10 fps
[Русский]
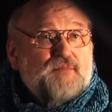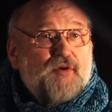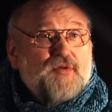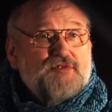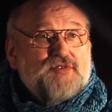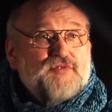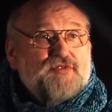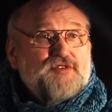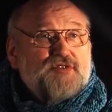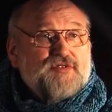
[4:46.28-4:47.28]
полностью
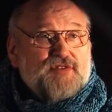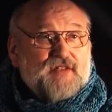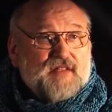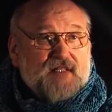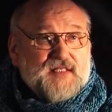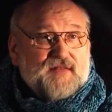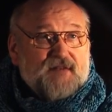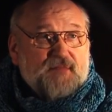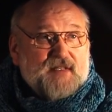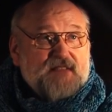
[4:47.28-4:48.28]
уничтожены
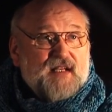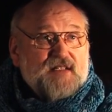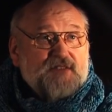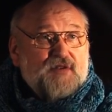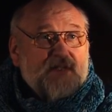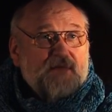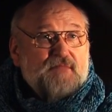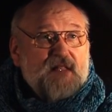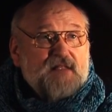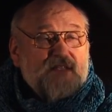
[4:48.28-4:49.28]
динозаврами. Остались только
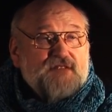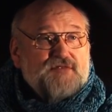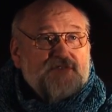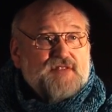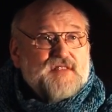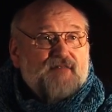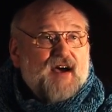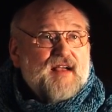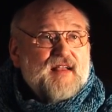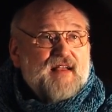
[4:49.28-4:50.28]
мелкие
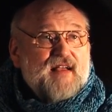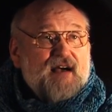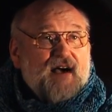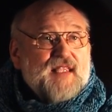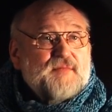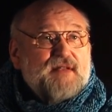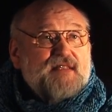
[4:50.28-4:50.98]
существа. Они были